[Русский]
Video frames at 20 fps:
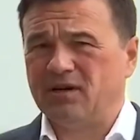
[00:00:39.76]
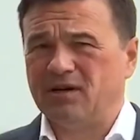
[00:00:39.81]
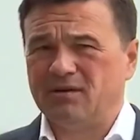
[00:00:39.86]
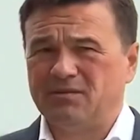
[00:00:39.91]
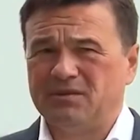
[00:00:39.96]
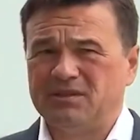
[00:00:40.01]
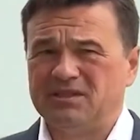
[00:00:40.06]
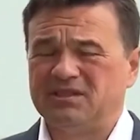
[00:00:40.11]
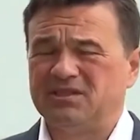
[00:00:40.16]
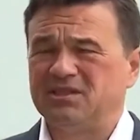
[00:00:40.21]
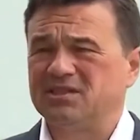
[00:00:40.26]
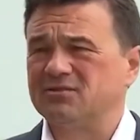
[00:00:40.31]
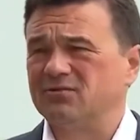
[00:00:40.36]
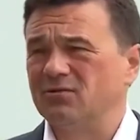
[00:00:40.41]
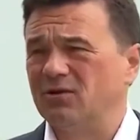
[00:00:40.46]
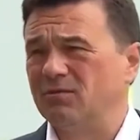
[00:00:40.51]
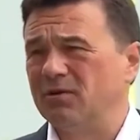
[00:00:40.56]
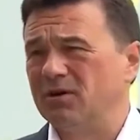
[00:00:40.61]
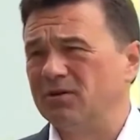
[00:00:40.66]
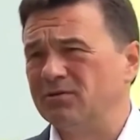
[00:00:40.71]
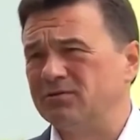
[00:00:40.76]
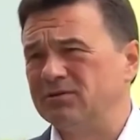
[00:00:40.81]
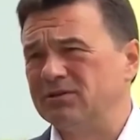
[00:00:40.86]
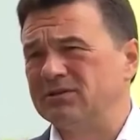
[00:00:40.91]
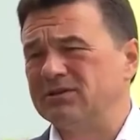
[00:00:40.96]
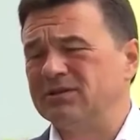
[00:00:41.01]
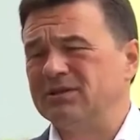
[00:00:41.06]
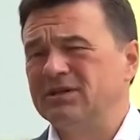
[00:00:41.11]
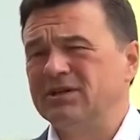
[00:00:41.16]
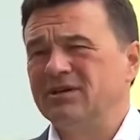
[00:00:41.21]
Министерству обороны,
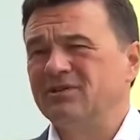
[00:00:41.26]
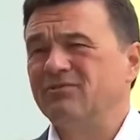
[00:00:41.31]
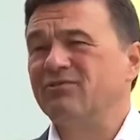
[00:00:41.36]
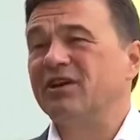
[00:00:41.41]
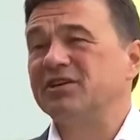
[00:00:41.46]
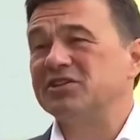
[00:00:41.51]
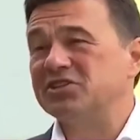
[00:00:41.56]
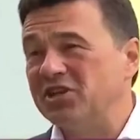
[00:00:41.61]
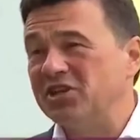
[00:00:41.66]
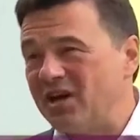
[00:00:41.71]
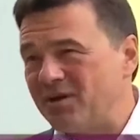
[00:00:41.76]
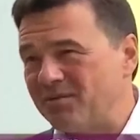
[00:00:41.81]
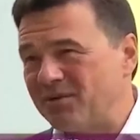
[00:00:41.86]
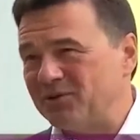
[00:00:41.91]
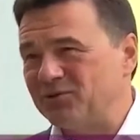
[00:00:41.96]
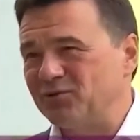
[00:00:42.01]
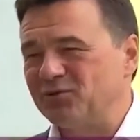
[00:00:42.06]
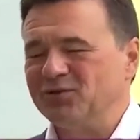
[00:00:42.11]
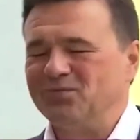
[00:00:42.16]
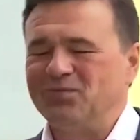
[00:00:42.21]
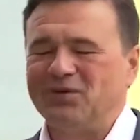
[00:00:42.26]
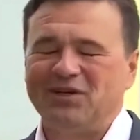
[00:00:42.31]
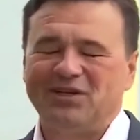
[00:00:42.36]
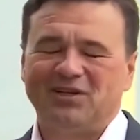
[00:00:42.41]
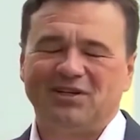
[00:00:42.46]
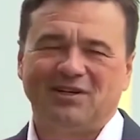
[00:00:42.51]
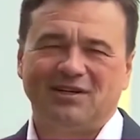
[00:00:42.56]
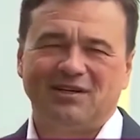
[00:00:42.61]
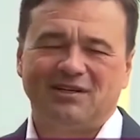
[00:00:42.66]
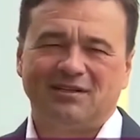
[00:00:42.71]
врачам, которые
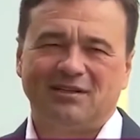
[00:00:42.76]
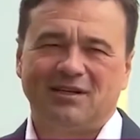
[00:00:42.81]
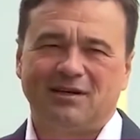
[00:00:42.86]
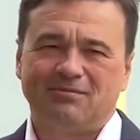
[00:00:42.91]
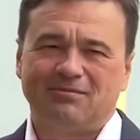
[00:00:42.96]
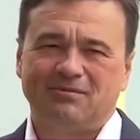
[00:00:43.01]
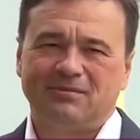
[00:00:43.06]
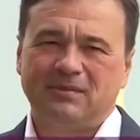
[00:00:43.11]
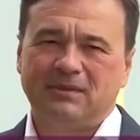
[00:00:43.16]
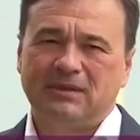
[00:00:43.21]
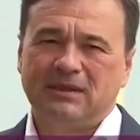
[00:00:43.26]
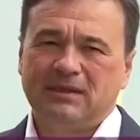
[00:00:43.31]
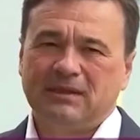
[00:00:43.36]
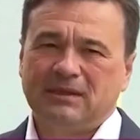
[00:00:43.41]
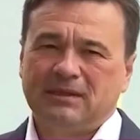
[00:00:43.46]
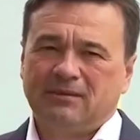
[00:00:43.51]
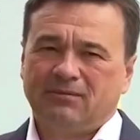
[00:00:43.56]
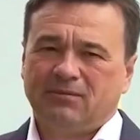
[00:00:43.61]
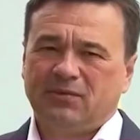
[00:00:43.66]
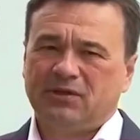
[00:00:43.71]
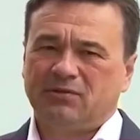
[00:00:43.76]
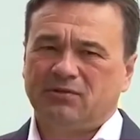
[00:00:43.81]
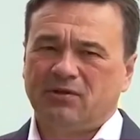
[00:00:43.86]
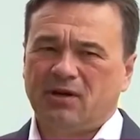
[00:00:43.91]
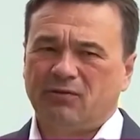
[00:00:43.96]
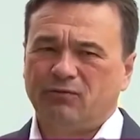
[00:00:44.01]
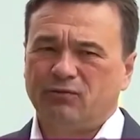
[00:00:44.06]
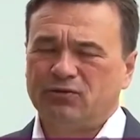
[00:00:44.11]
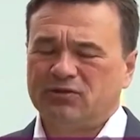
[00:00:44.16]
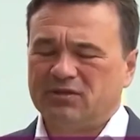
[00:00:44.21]
приехали к нам. 1
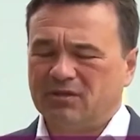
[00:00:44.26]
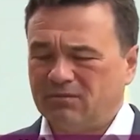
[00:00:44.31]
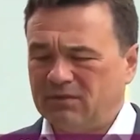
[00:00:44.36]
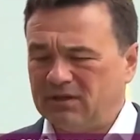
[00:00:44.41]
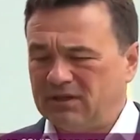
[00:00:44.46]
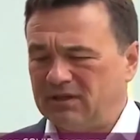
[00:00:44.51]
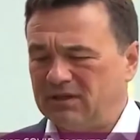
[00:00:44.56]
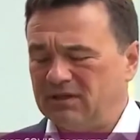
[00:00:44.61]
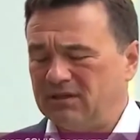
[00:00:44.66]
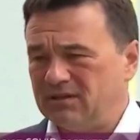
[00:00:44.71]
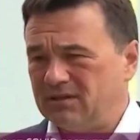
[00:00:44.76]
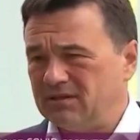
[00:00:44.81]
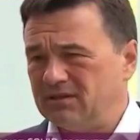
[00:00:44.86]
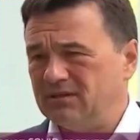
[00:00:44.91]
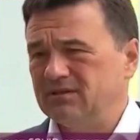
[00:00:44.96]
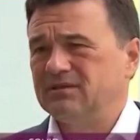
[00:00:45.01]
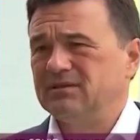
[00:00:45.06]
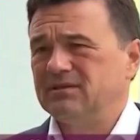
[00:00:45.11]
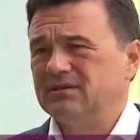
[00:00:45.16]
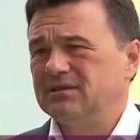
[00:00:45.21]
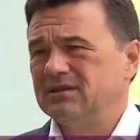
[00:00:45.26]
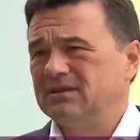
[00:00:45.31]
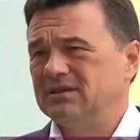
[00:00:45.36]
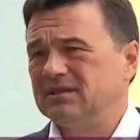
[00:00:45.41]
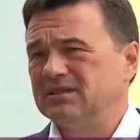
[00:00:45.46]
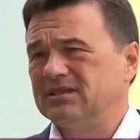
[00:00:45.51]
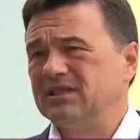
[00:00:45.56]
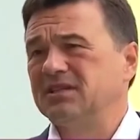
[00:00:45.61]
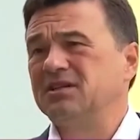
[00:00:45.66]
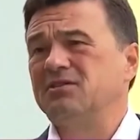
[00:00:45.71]
августа мы э,
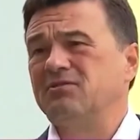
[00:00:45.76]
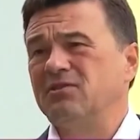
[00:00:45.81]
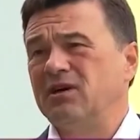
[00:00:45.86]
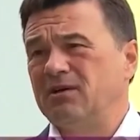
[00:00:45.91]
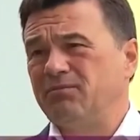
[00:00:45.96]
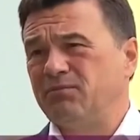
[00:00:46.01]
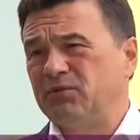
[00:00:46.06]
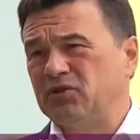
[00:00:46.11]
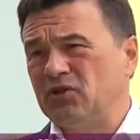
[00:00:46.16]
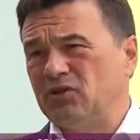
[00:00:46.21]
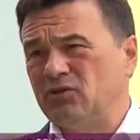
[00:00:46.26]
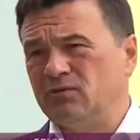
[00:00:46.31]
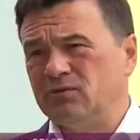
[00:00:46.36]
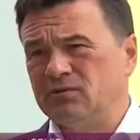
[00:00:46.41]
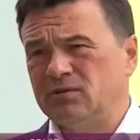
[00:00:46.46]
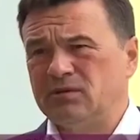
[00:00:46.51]
закрываем «Патриот».